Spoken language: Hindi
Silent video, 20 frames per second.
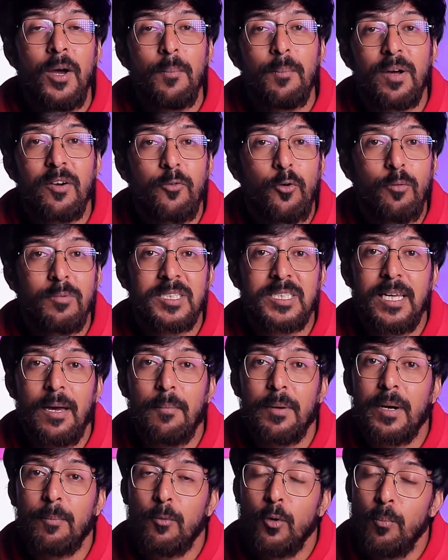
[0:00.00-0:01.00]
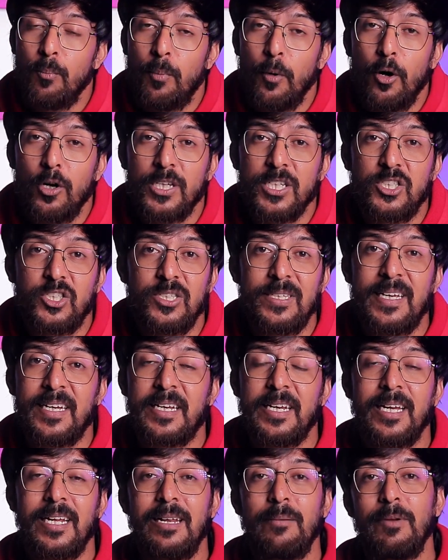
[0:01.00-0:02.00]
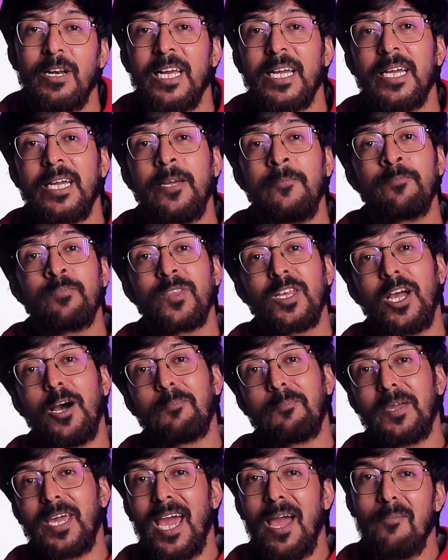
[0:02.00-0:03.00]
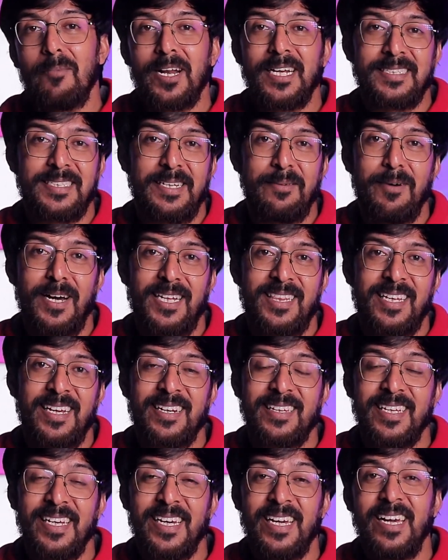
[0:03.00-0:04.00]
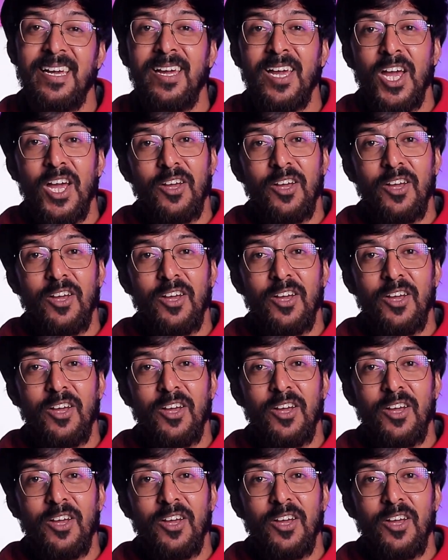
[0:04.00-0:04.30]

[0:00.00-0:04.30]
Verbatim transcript: परफॉर्मेंस यहाँ पर आपको बहुत अच्छी देखने के लिए मिलेगी अब कैमराज की बात करते हैं